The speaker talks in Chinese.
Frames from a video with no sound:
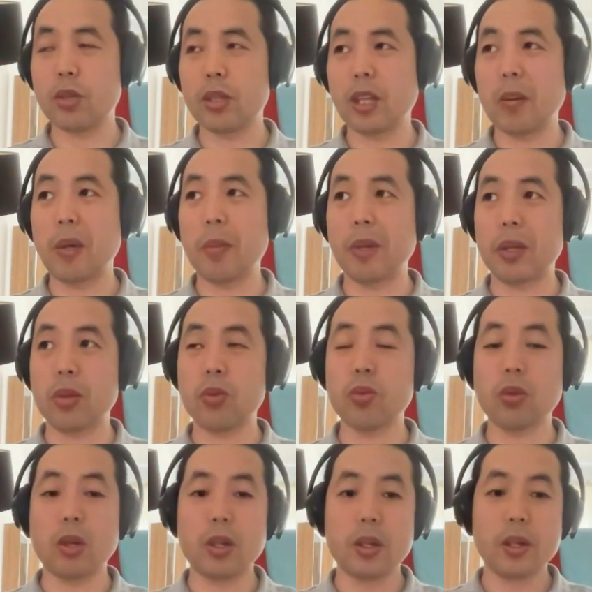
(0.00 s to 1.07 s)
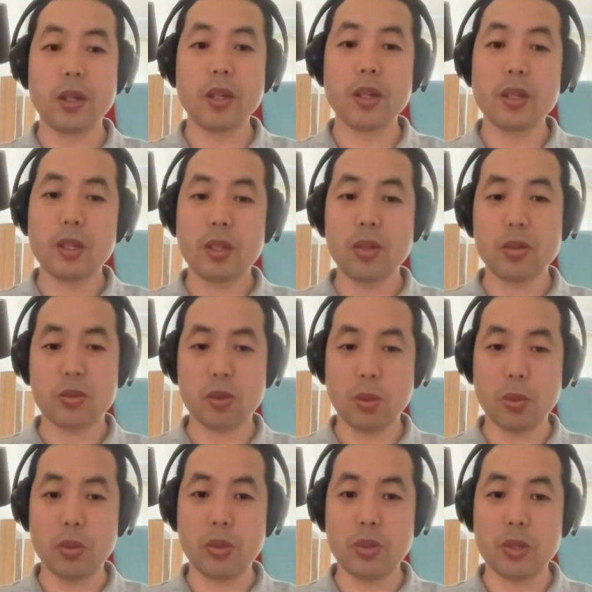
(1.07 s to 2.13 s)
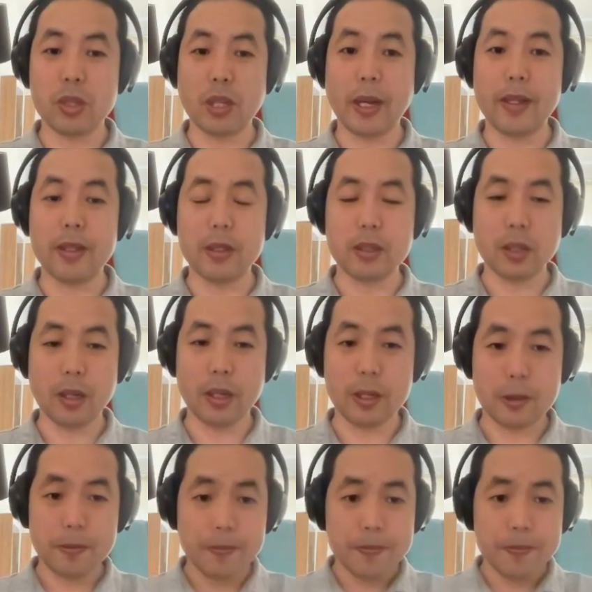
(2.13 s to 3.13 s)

对丹麦本土做不做军事打击之类的。